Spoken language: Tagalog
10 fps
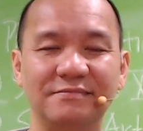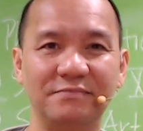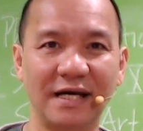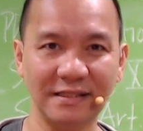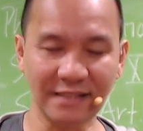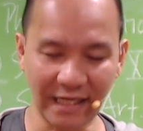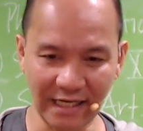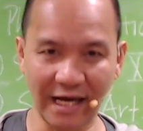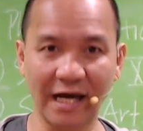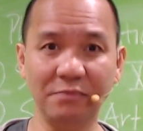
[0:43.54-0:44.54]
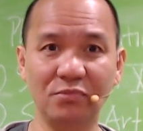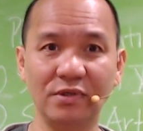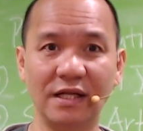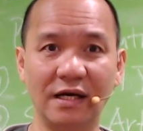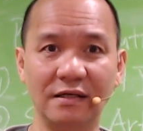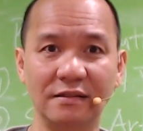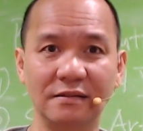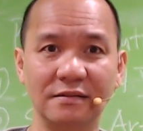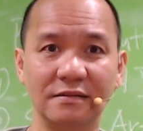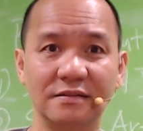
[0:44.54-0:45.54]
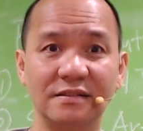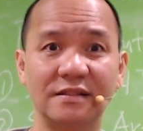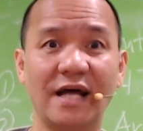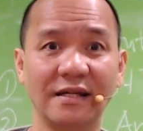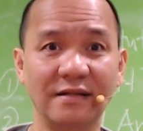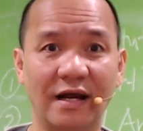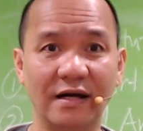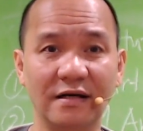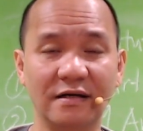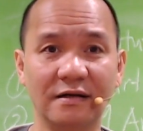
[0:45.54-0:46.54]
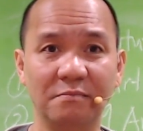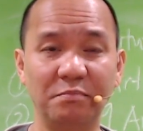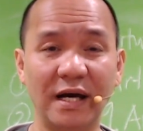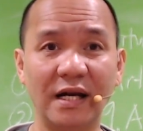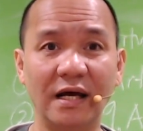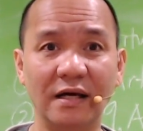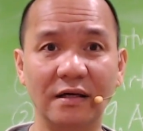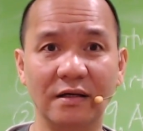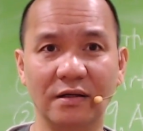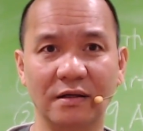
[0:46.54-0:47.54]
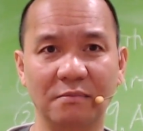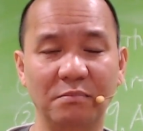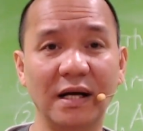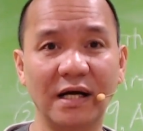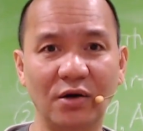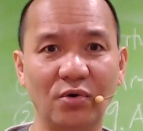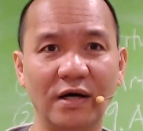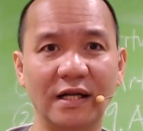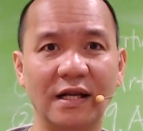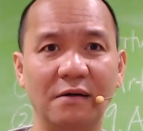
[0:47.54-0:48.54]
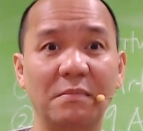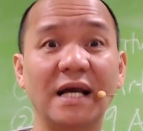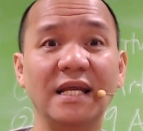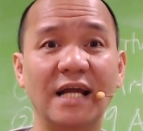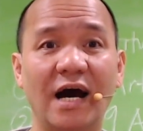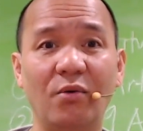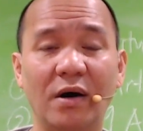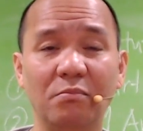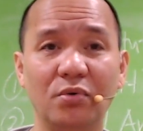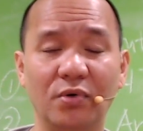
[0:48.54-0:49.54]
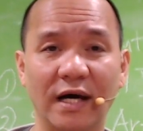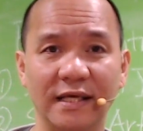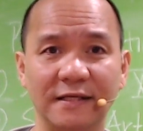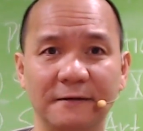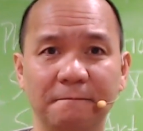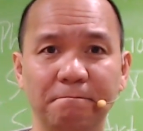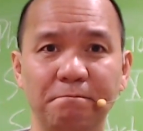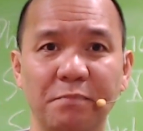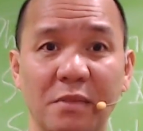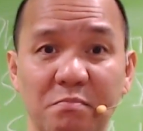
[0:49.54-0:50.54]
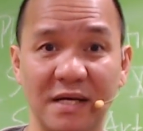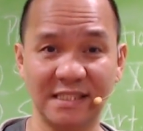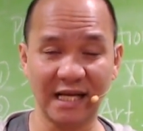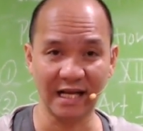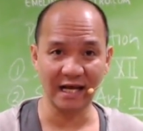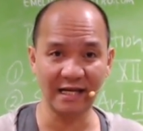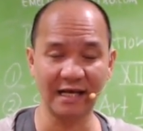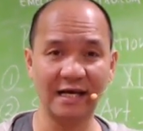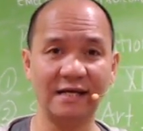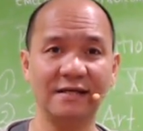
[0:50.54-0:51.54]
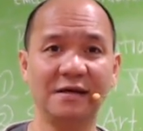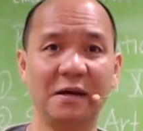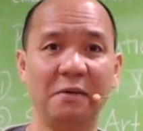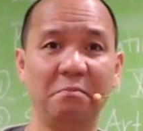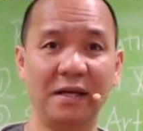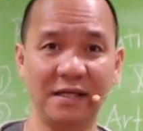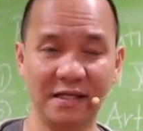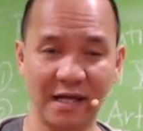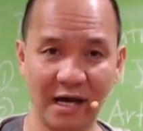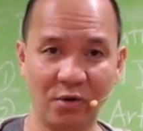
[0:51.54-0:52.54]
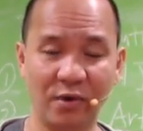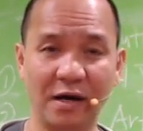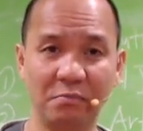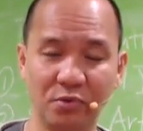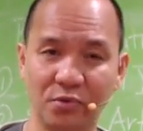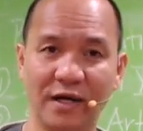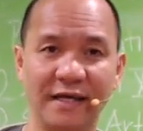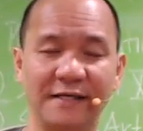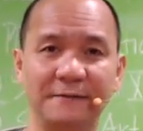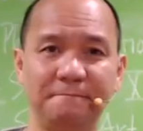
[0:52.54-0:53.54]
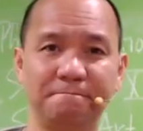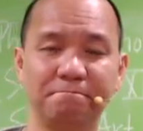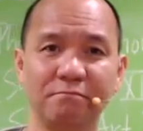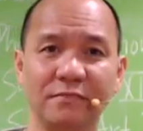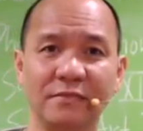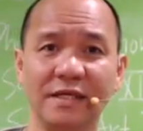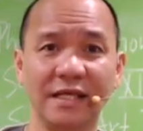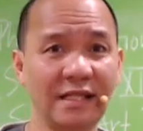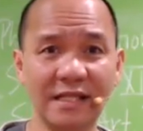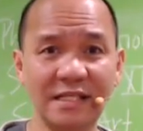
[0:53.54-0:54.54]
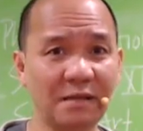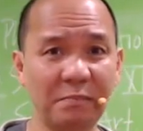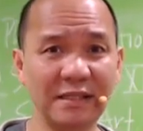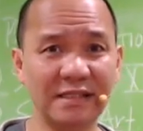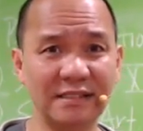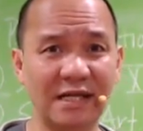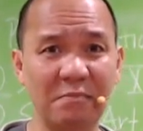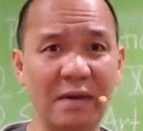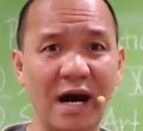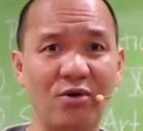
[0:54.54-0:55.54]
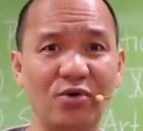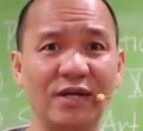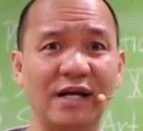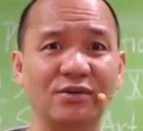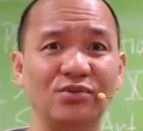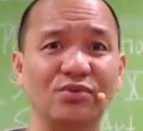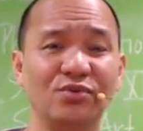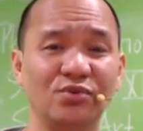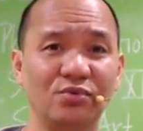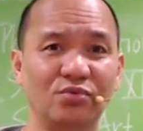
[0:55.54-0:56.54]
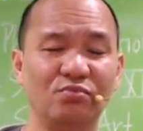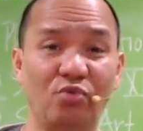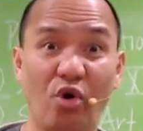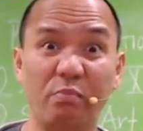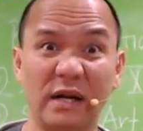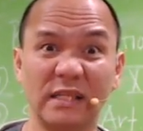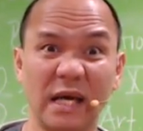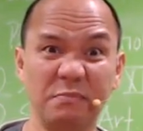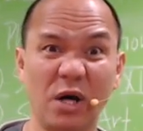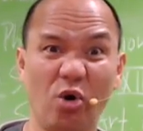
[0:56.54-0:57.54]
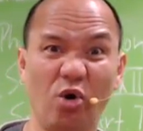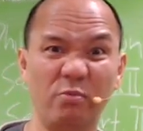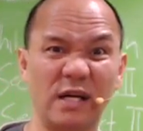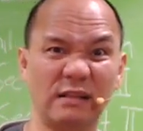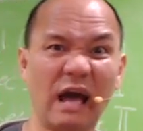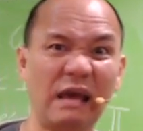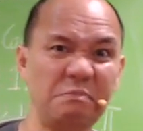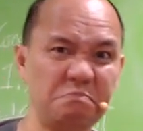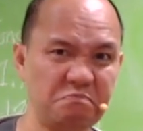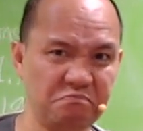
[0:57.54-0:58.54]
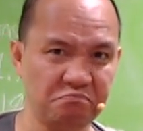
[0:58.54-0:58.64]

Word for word: At kailangan mo ng standard para magkaroon ka ng maginhawang buhay. Masagana, maginhawang buhay. Hindi sa pagtatrabaho ng overtime ng overtime